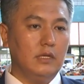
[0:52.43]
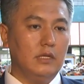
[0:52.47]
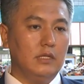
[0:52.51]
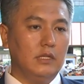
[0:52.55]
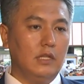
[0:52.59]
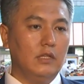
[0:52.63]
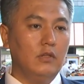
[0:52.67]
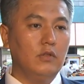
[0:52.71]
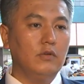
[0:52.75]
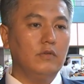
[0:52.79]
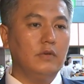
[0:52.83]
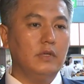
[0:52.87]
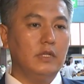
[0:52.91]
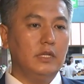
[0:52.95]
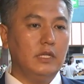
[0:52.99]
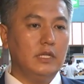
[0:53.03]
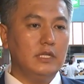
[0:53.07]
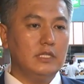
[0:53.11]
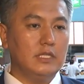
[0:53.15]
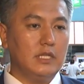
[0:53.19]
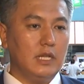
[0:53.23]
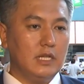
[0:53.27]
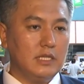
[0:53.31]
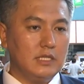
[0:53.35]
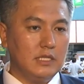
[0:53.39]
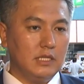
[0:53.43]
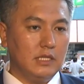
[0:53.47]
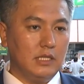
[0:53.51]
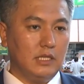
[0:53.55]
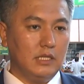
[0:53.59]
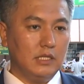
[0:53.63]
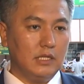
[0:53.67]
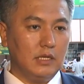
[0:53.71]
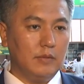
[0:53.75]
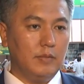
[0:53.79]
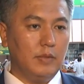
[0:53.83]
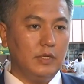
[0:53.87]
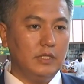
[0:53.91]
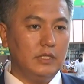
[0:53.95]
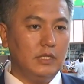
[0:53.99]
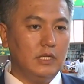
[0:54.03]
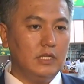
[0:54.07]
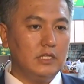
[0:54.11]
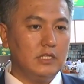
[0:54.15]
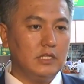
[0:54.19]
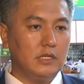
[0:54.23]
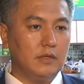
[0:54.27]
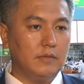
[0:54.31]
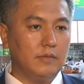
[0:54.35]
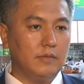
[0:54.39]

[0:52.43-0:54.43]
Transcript: налоговой регистрации налогоплательщиков.